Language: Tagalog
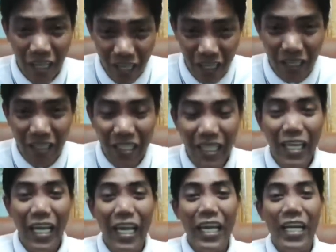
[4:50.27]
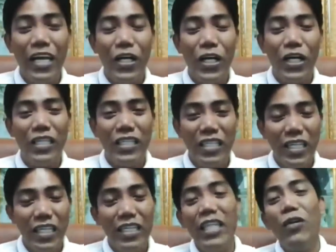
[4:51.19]
Aha. Eh
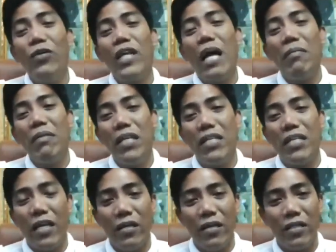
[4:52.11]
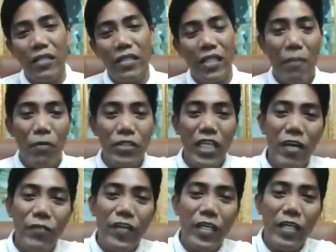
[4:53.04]
ngayon, hindi ho namin media yon.
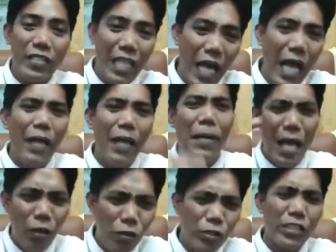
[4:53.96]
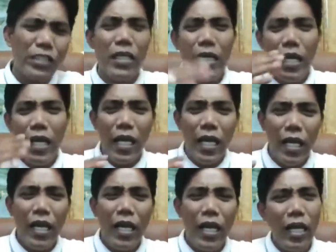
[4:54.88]
Tapos every, ah, alos,
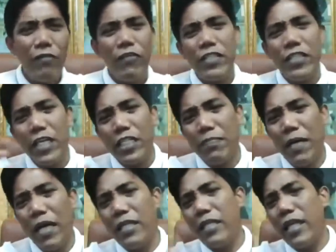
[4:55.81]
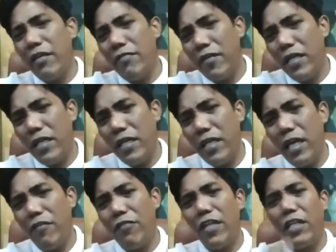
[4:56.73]
uh, ah, every six months,
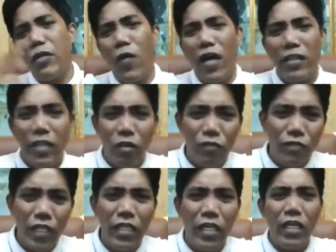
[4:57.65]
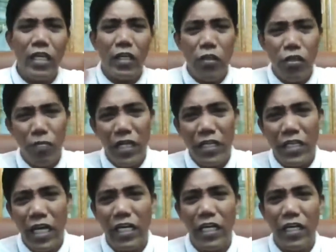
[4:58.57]
every every quarter of the year,
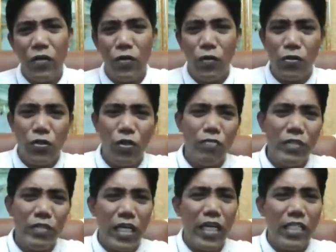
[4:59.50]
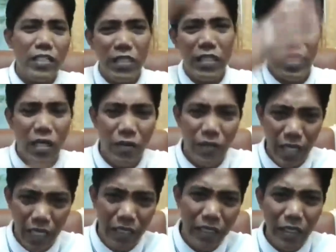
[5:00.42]
nag-humanitarian ako, Luzon, Visayas,
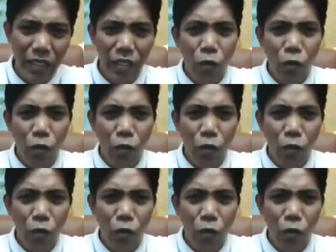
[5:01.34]
Mindanao, yan.